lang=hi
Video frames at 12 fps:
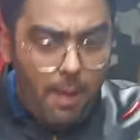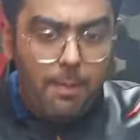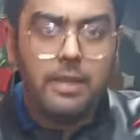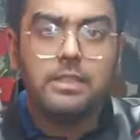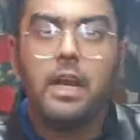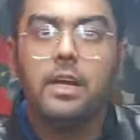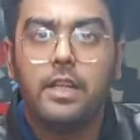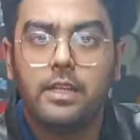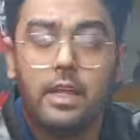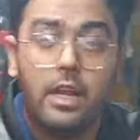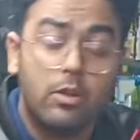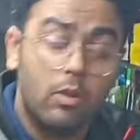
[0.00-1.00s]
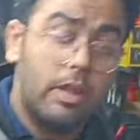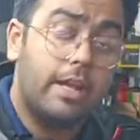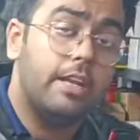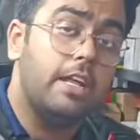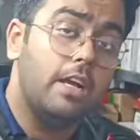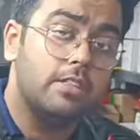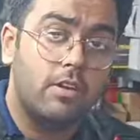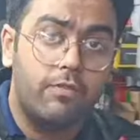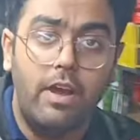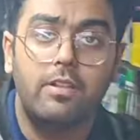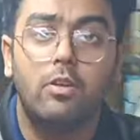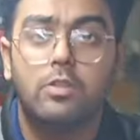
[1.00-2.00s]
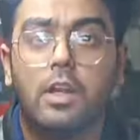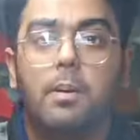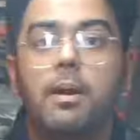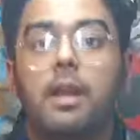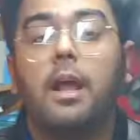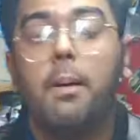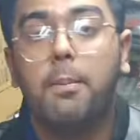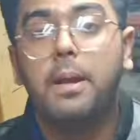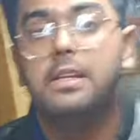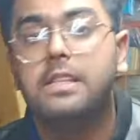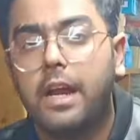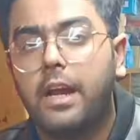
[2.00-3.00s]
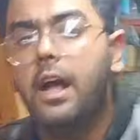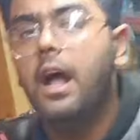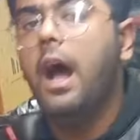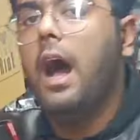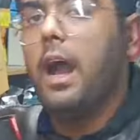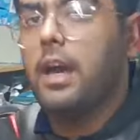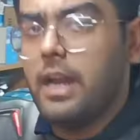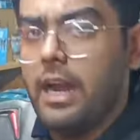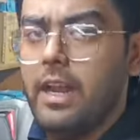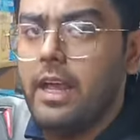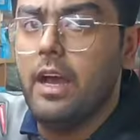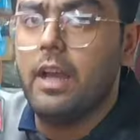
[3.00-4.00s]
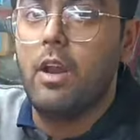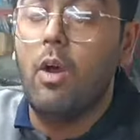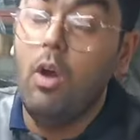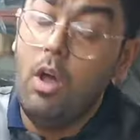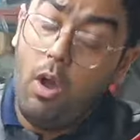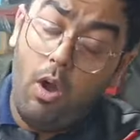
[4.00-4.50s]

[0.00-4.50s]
आप हर जगह देखते रहते हो लेकिन यहाँ सिर्फ फाइव थाउजेंड की मिल रही कंप्लीट जैकेट अगर राइडिंग कर रहे हो